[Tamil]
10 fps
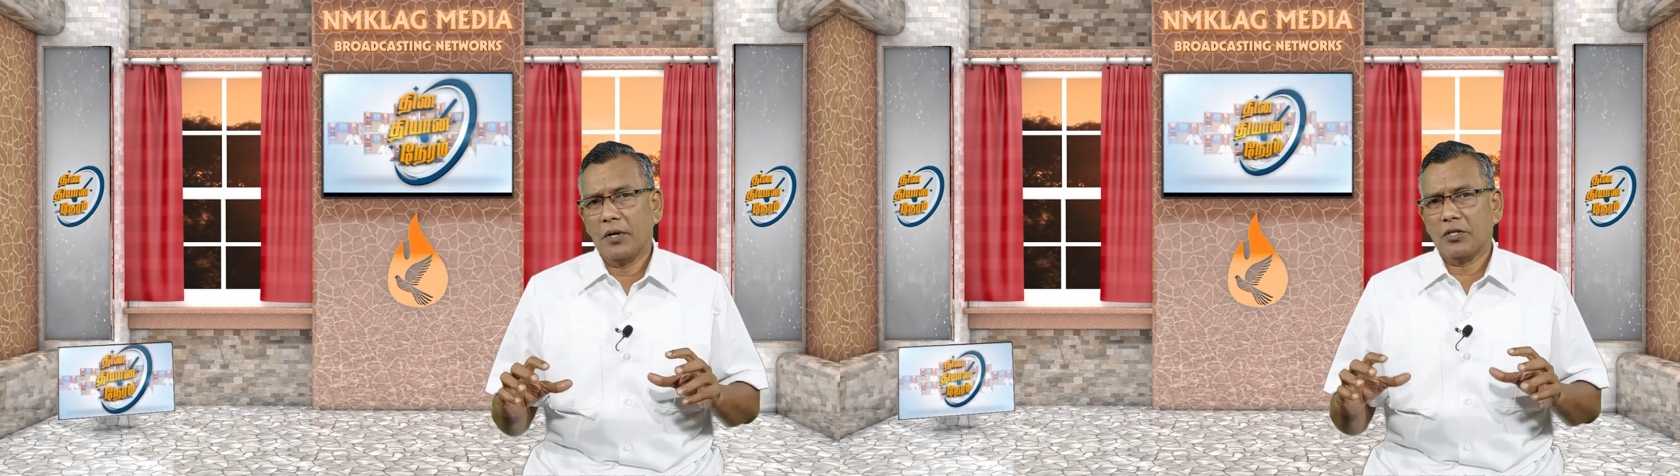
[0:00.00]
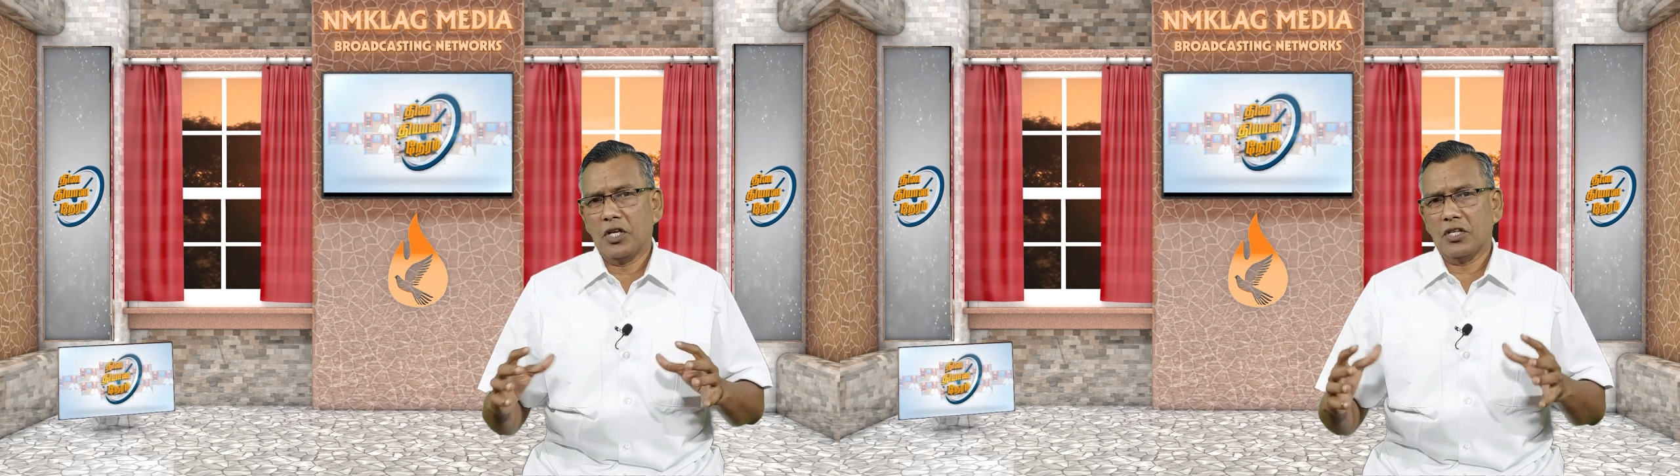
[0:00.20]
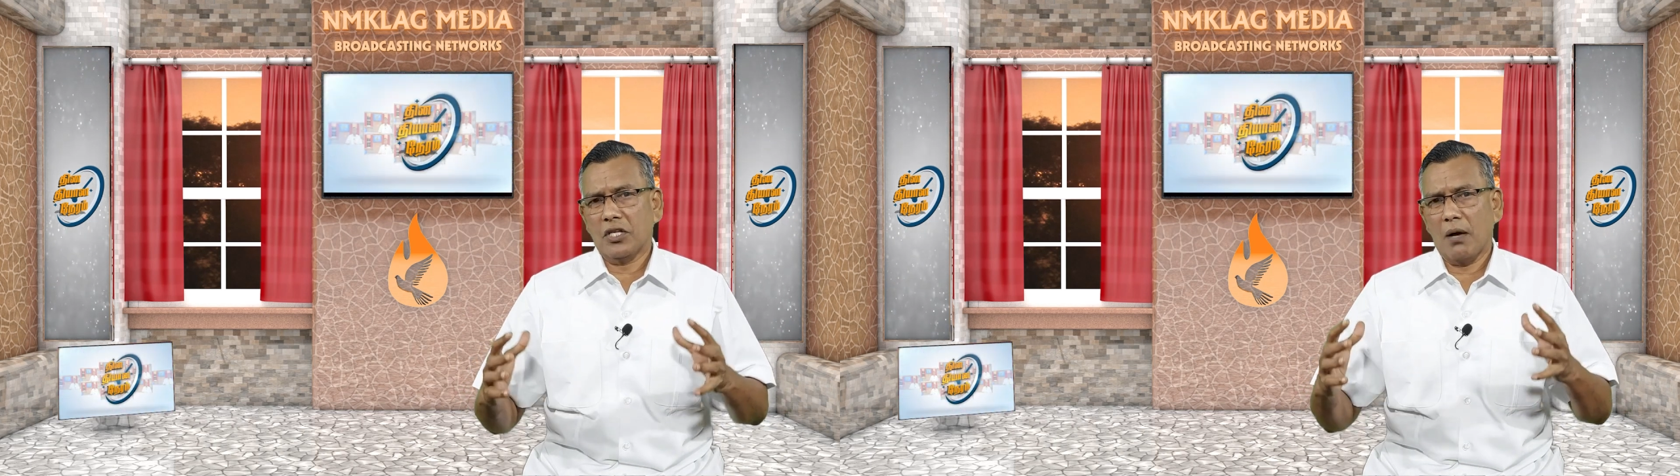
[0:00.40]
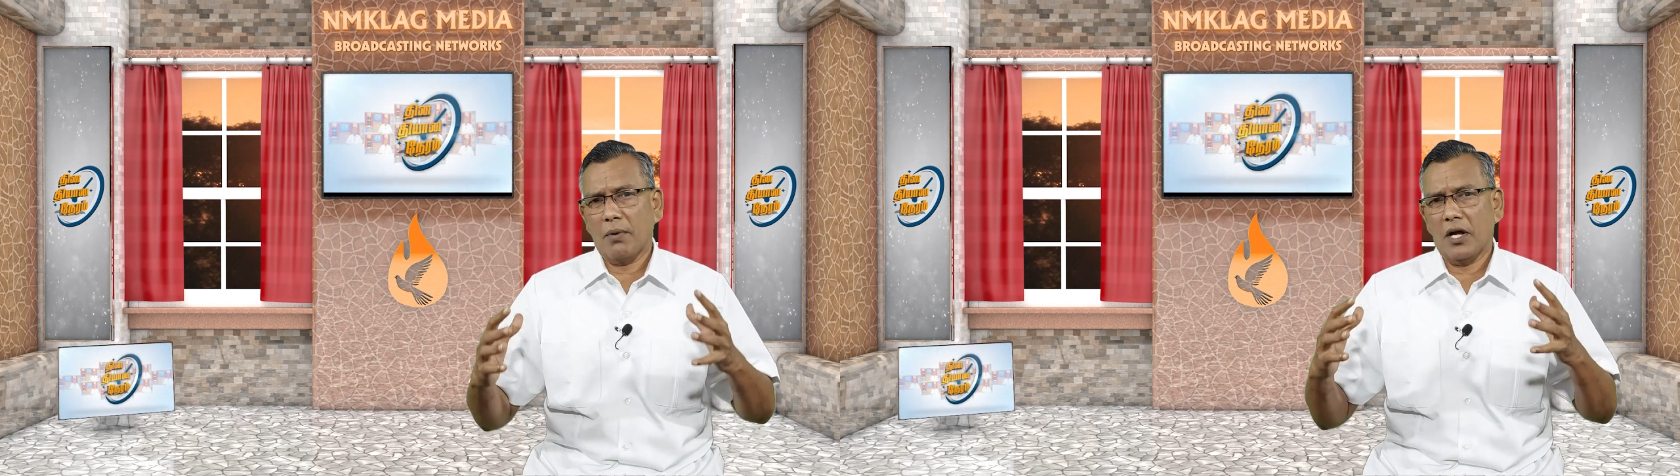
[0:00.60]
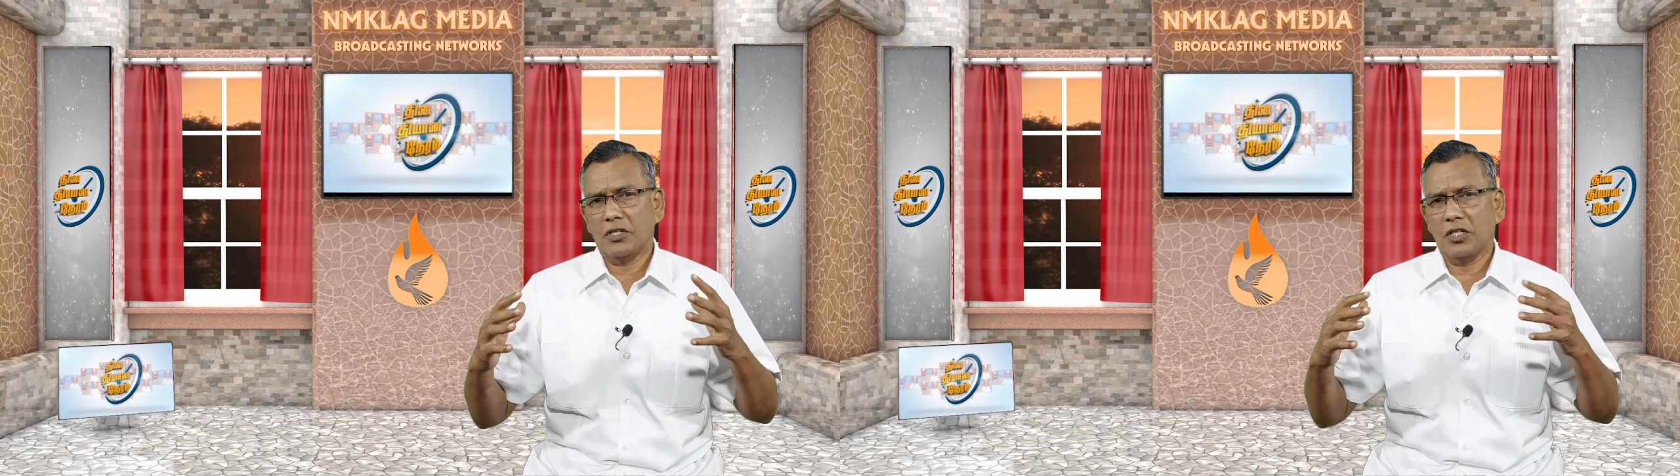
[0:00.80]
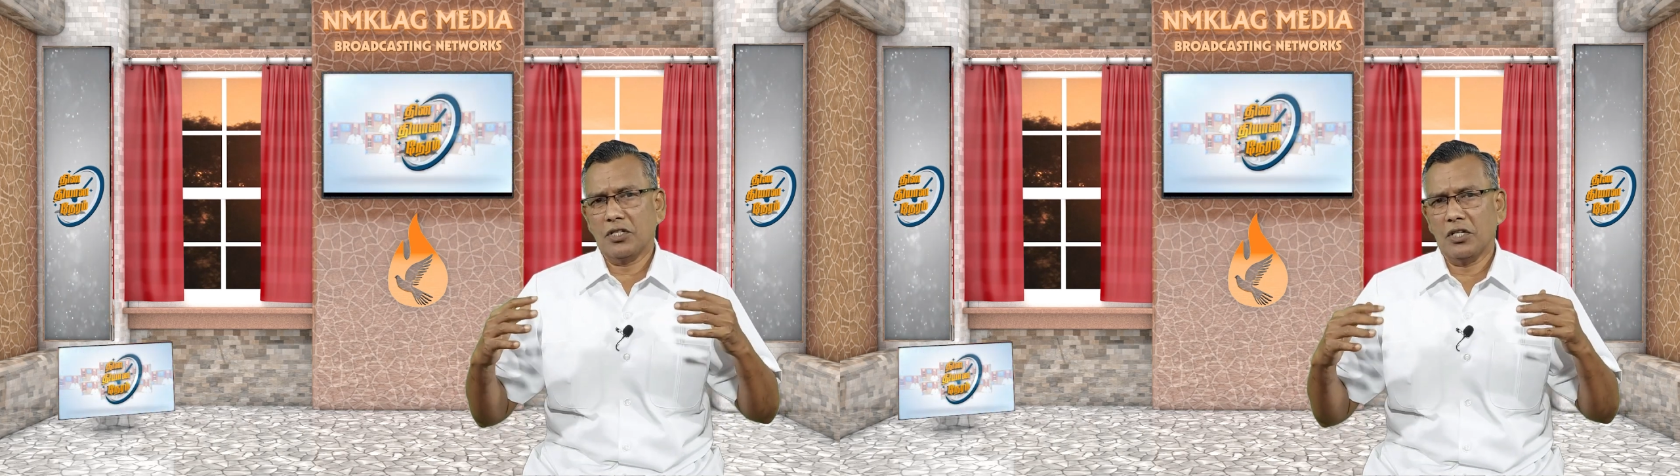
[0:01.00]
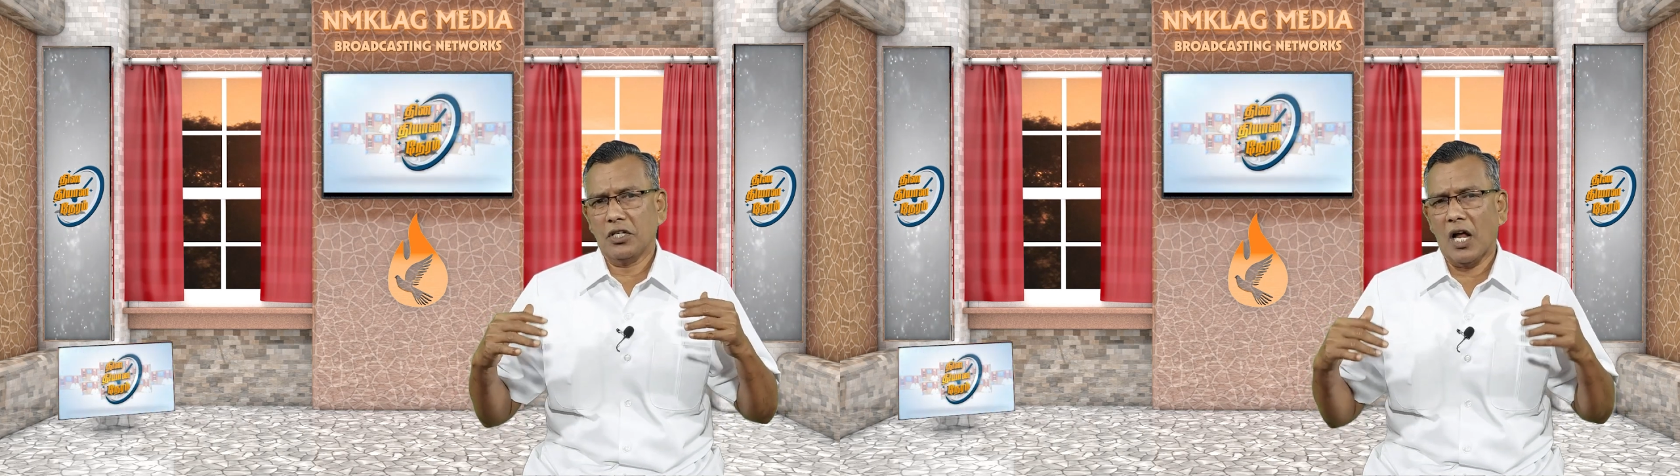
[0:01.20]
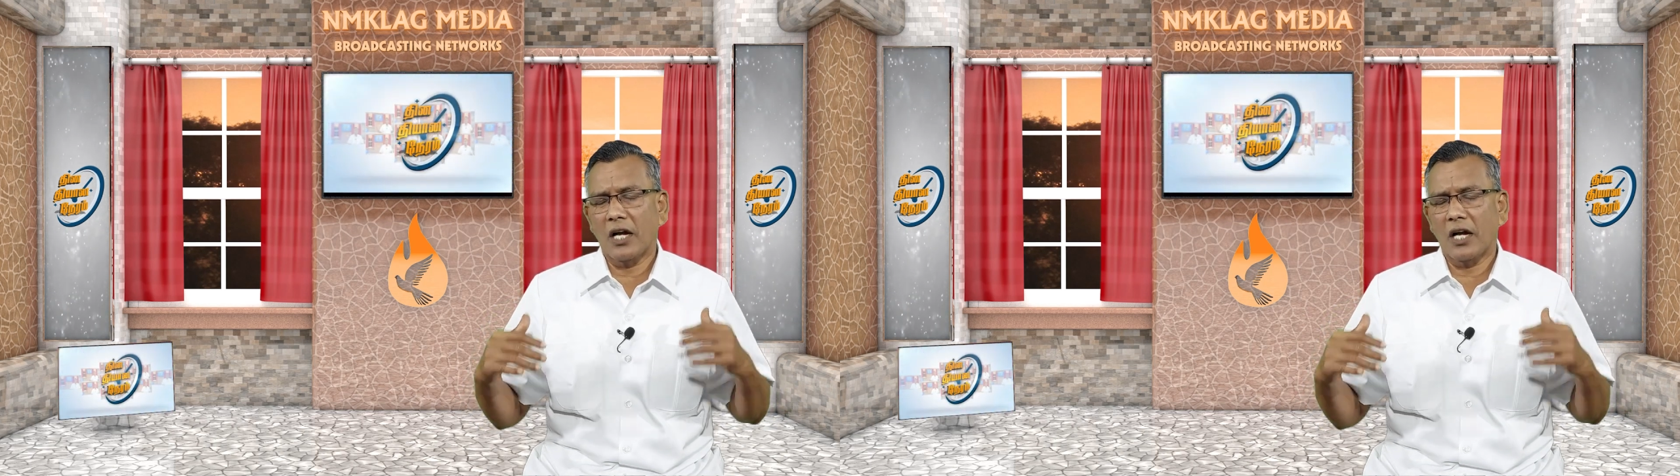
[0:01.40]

பெர்சிய சாம்ராஜ்யத்தின்